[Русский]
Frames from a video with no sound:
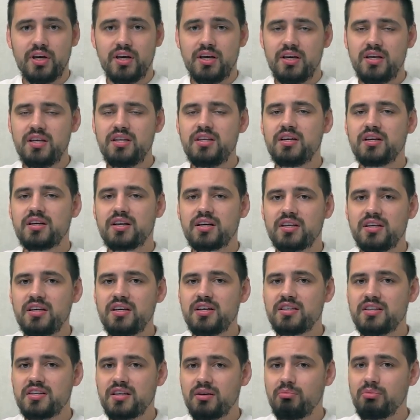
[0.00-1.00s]
И
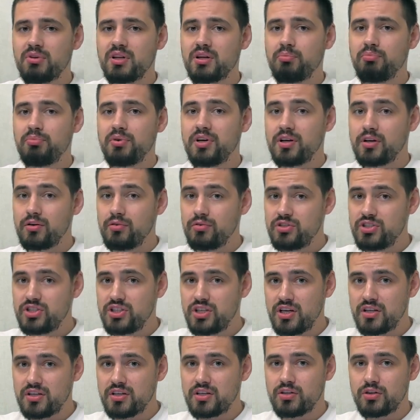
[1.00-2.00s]
никаких не было
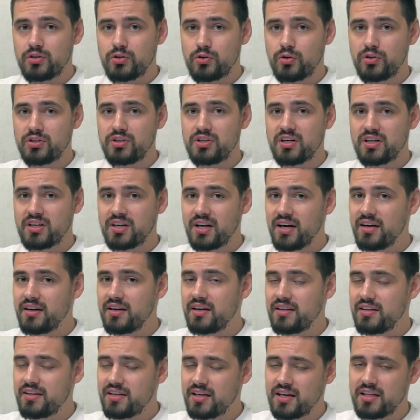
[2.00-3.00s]
приключений, дрон никак
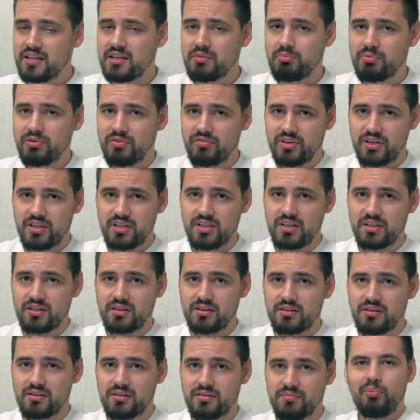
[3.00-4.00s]
я не
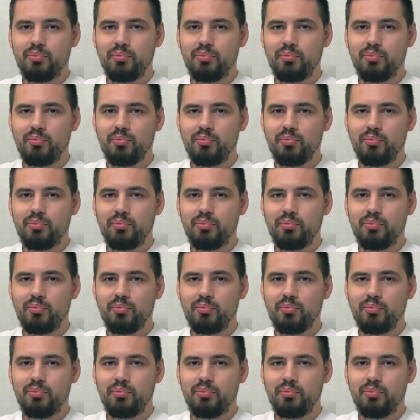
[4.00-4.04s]
повредил.